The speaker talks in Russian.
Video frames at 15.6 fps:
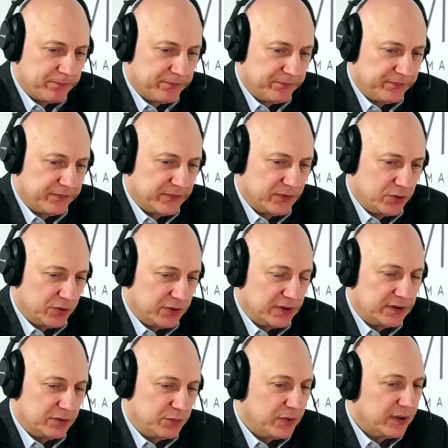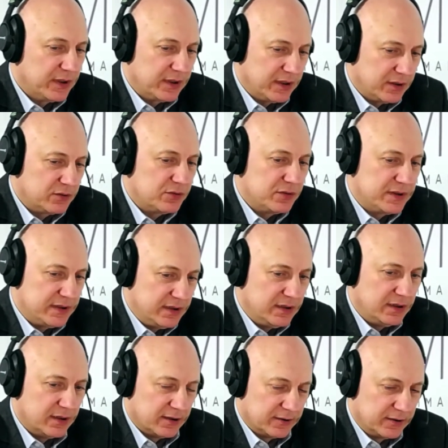то надо прилагать
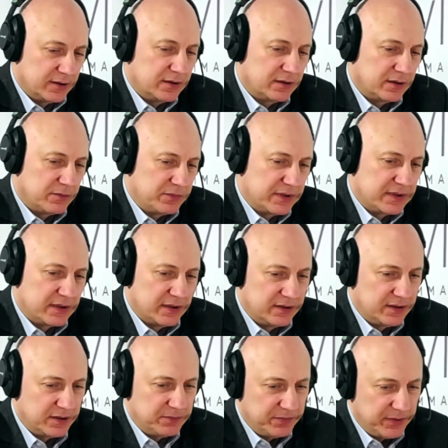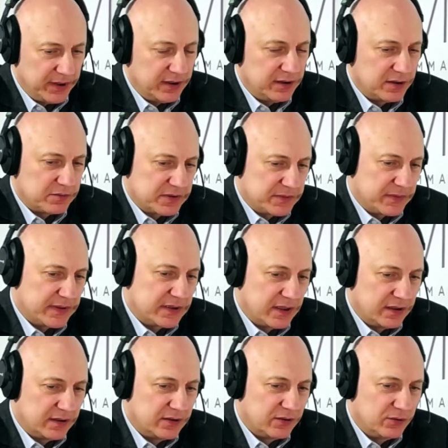усилия. Да? Написано терпением
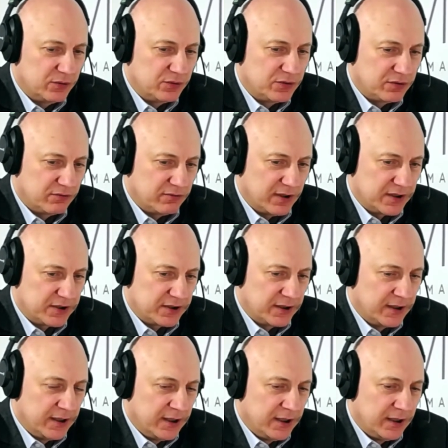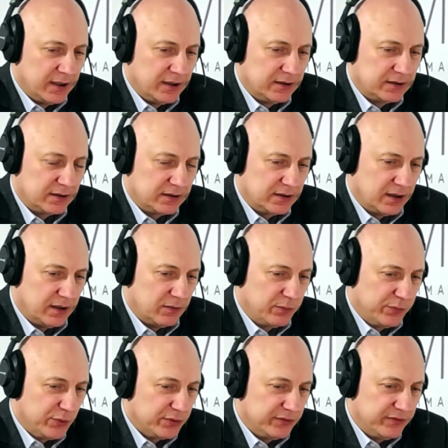спасайте души ваши и так далее.
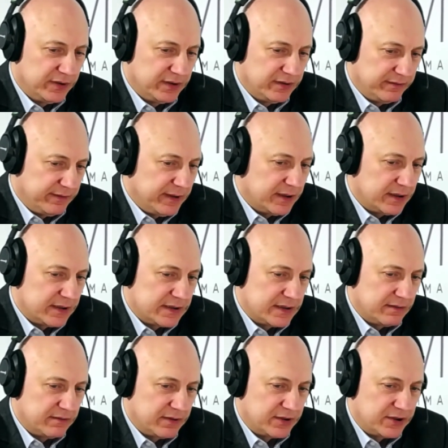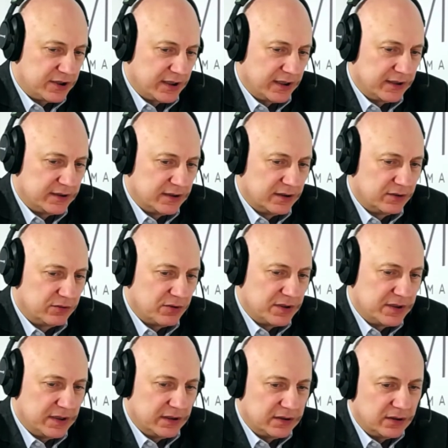Подвиг веры совершайте. То
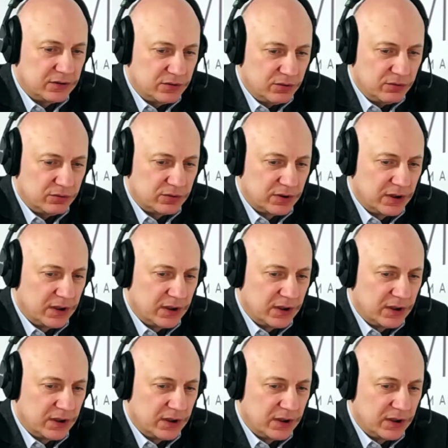есть это труд